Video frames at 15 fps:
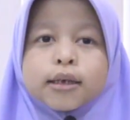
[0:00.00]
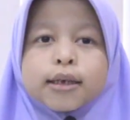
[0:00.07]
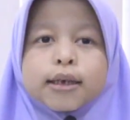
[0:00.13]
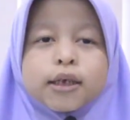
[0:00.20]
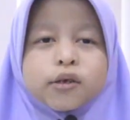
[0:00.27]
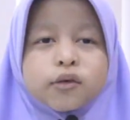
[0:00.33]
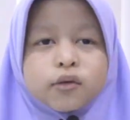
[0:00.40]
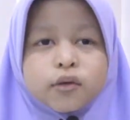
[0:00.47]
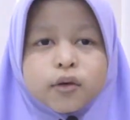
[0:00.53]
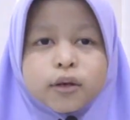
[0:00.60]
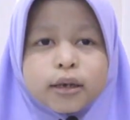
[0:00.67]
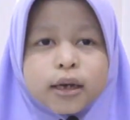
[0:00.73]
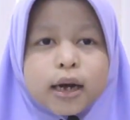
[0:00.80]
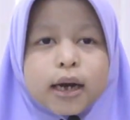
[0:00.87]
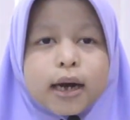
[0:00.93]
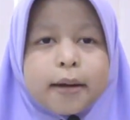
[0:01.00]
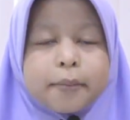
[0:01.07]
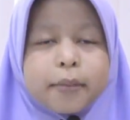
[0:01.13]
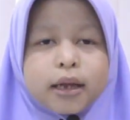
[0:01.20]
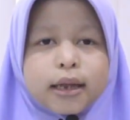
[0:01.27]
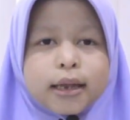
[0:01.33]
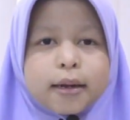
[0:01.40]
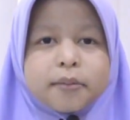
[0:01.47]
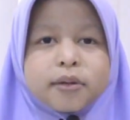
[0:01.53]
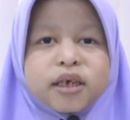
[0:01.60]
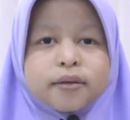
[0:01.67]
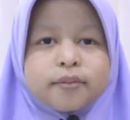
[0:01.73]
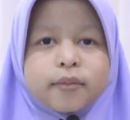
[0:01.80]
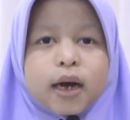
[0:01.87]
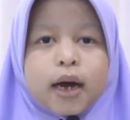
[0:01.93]
Sesungguhnya kami telah
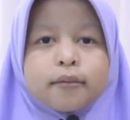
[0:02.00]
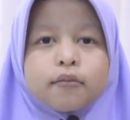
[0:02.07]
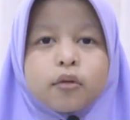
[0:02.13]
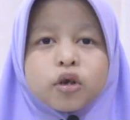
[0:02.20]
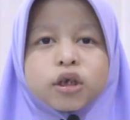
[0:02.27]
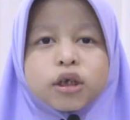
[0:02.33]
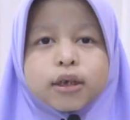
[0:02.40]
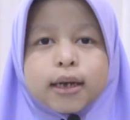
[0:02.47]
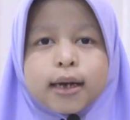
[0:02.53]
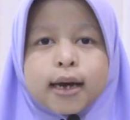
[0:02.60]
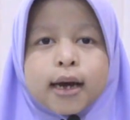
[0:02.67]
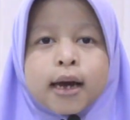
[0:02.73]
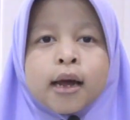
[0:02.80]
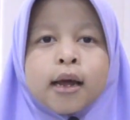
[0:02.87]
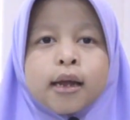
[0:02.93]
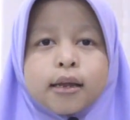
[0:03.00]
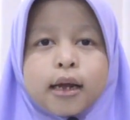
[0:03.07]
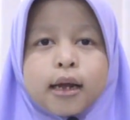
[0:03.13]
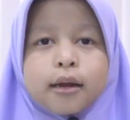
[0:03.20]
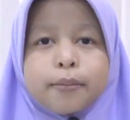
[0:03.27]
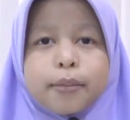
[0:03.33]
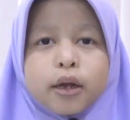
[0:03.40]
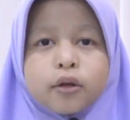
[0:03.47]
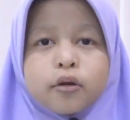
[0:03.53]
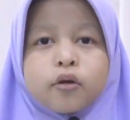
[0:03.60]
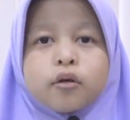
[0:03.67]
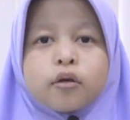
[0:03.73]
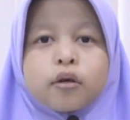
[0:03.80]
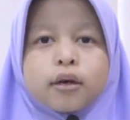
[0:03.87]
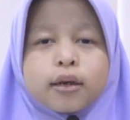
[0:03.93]
menciptakan manusia dalam
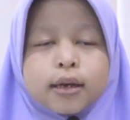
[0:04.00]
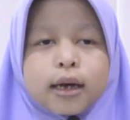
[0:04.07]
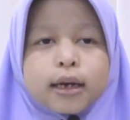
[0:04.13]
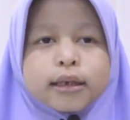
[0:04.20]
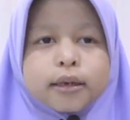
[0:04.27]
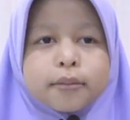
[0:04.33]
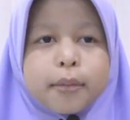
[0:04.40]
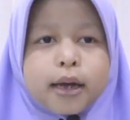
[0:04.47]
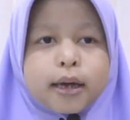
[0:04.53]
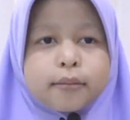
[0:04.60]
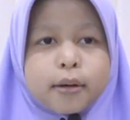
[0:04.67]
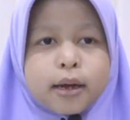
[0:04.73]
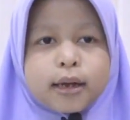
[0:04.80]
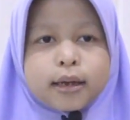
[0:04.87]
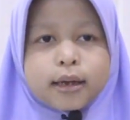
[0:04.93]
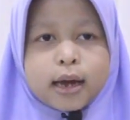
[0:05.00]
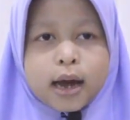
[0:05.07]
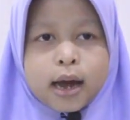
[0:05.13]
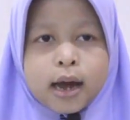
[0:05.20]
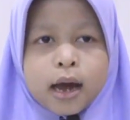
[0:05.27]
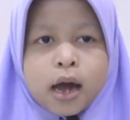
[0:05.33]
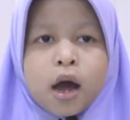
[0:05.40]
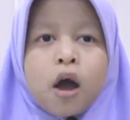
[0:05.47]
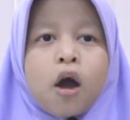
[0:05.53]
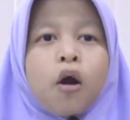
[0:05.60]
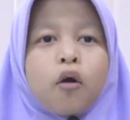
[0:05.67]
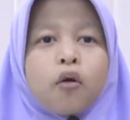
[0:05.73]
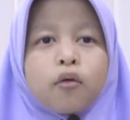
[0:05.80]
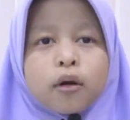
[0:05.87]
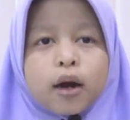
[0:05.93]
bentuk yang sebaik-baiknya.
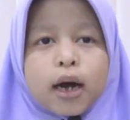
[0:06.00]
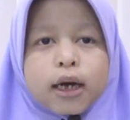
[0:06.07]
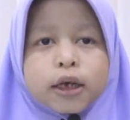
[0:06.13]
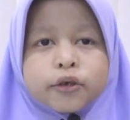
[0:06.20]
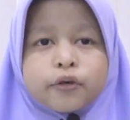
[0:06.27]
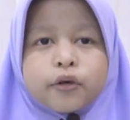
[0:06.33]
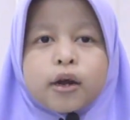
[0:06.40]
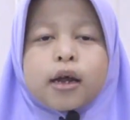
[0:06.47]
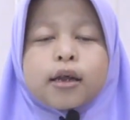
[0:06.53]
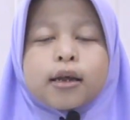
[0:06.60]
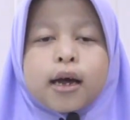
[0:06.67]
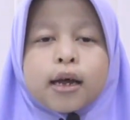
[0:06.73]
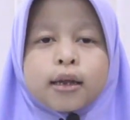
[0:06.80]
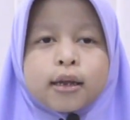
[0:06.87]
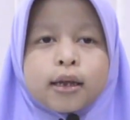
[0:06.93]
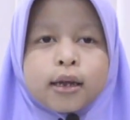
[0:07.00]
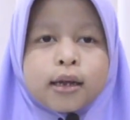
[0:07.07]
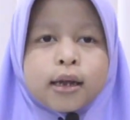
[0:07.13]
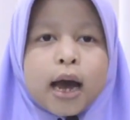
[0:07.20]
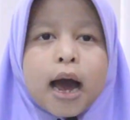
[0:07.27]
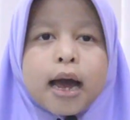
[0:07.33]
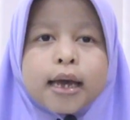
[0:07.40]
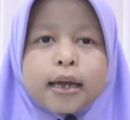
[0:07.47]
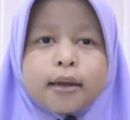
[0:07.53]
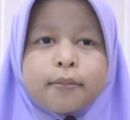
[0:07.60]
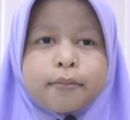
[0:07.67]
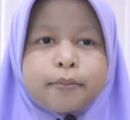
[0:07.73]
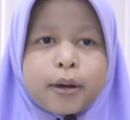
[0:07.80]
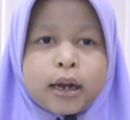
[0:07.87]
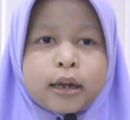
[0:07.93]
Quran Surat At-Tin ayat
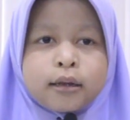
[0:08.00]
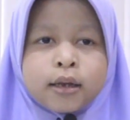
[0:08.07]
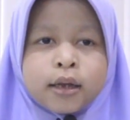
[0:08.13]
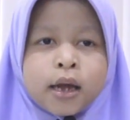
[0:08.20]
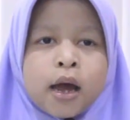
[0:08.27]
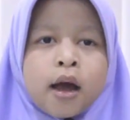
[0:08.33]
4